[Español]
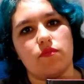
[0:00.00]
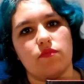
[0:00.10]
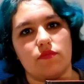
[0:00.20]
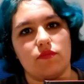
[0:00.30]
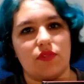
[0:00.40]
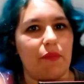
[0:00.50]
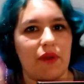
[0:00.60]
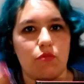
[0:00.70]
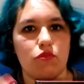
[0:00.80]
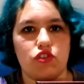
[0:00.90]
mm, da
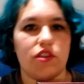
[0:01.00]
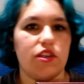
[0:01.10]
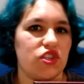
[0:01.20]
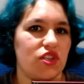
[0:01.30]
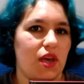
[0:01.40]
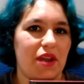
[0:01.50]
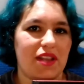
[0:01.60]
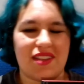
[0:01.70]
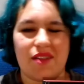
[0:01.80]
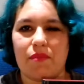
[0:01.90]
para mucho. De hecho, da
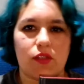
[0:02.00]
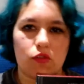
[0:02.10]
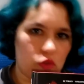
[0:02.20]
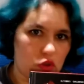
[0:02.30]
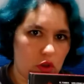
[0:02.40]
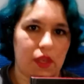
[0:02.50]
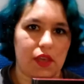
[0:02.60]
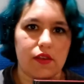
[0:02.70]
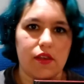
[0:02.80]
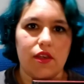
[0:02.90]
para hacer más de un cómic.